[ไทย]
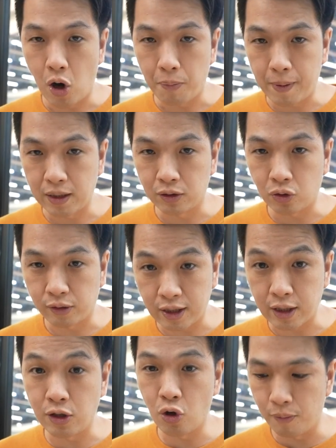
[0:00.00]
บอกเป็นทศ
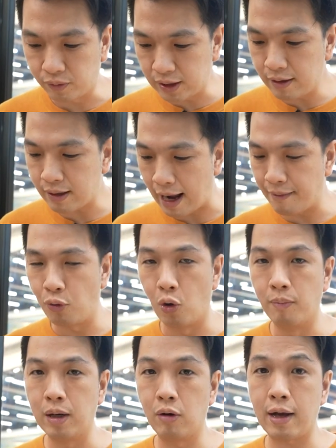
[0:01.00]
นิยม ซึ่งร้านผ
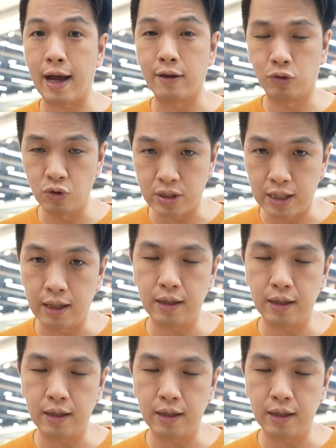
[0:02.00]
มเราขายซูชิ